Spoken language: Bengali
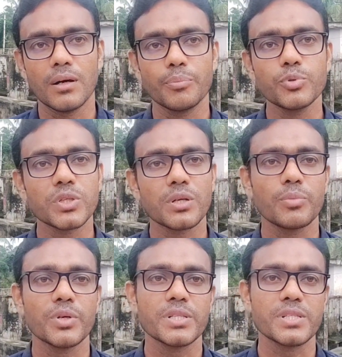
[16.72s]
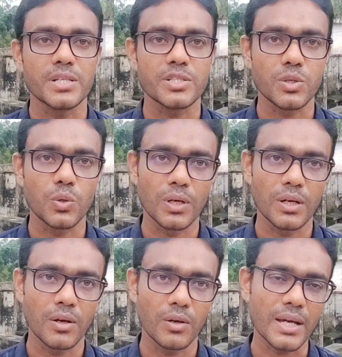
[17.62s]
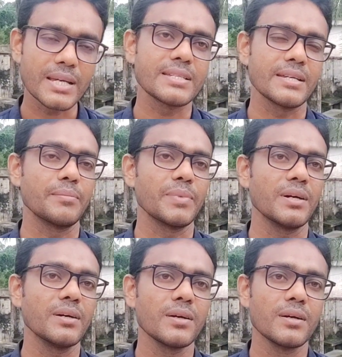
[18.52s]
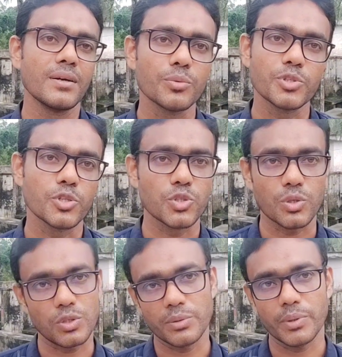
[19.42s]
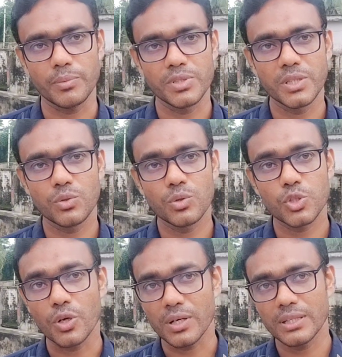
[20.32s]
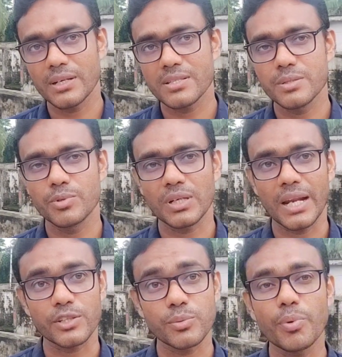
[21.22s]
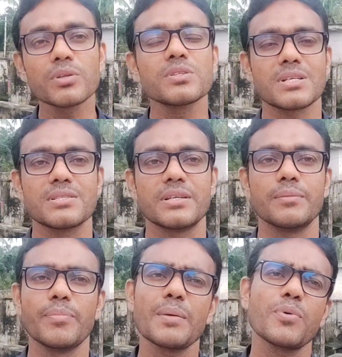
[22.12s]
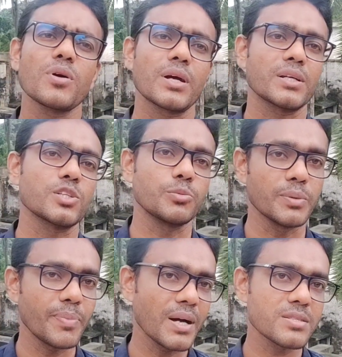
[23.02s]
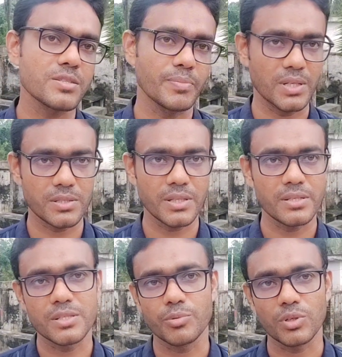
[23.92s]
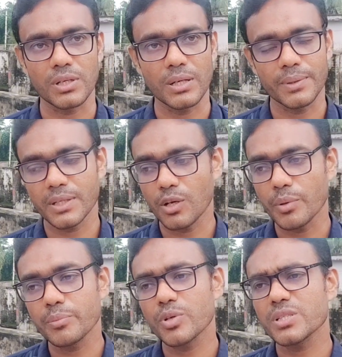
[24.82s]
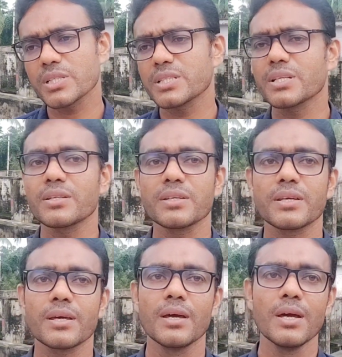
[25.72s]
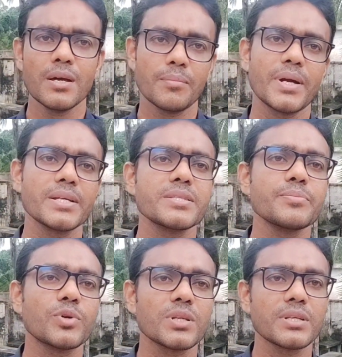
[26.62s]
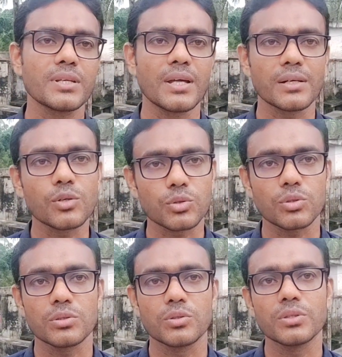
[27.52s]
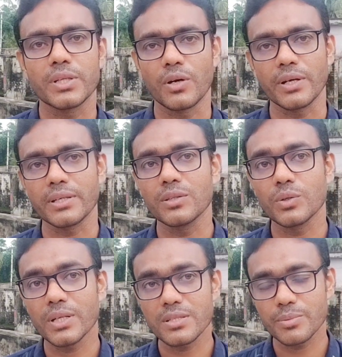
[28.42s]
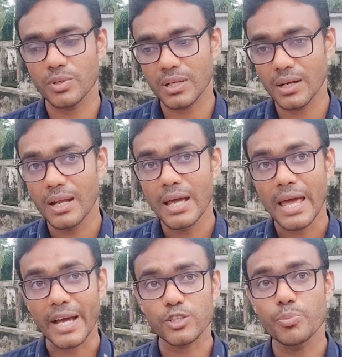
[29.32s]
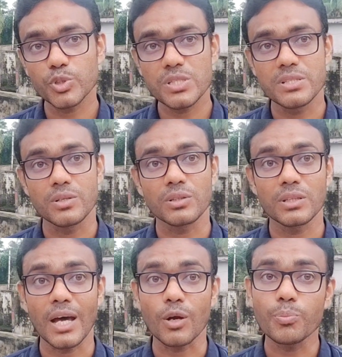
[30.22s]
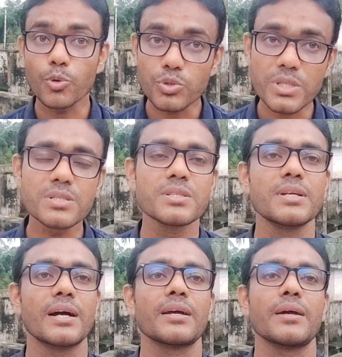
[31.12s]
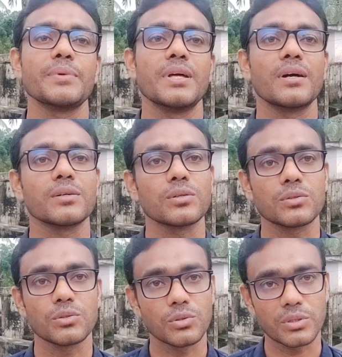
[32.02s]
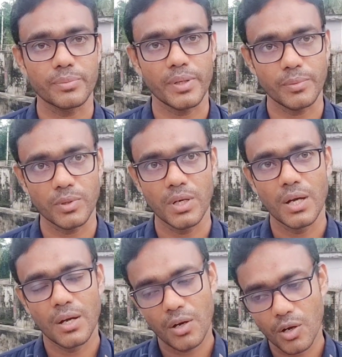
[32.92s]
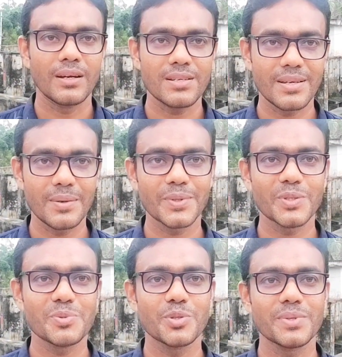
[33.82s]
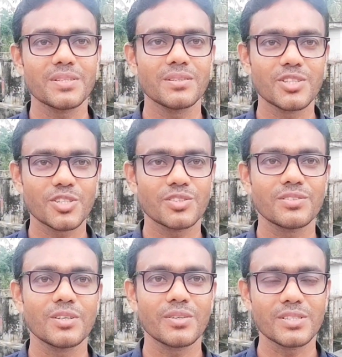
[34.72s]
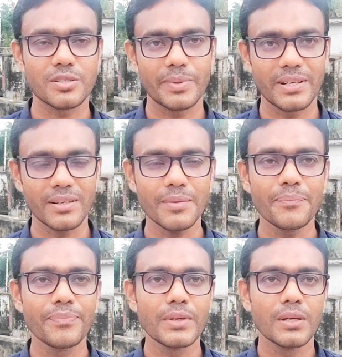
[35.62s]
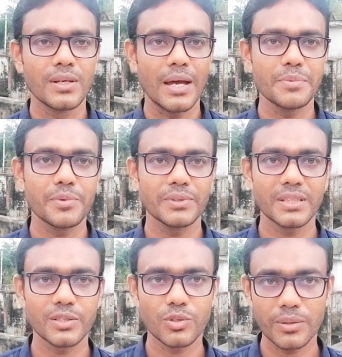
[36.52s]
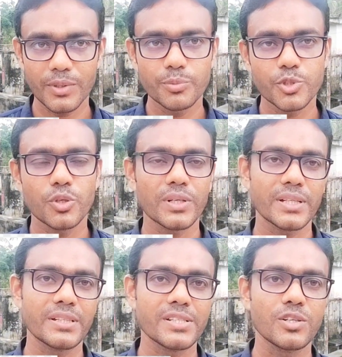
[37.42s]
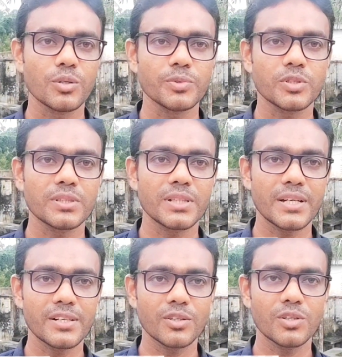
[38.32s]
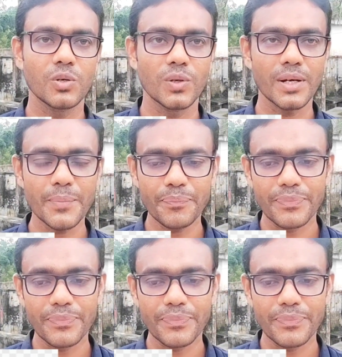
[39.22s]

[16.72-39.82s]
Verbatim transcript: পঁচানব্বইটি চাষ করলে অনায়াসে আমরা রবি শস্য করতে পারবো যেহেতু স্বর্ণধানের জীবনকাল একশো দিন ব্যাপক একটা সময় পাঁচ মাস এর জীবনকাল আমাদের নভেম্বরের শেষের দিকে বা ডিসেম্বরের দিকে ধান কর্তন করতে হয় কিন্তু এটার জীবনকাল একশো দিন অর্থাৎ আরও পঁচিশ দিন আগে আমি ধান কর্তন করতে পারবো আসসালামু আলাইকুম সম্মানিত দর্শক শ্রোতা কৃষক ভাইরা আমি মোহাম্মদ আতিকুর রহমান উপসহকারী কৃষি কর্মকর্তা রানীনগর নওগাঁ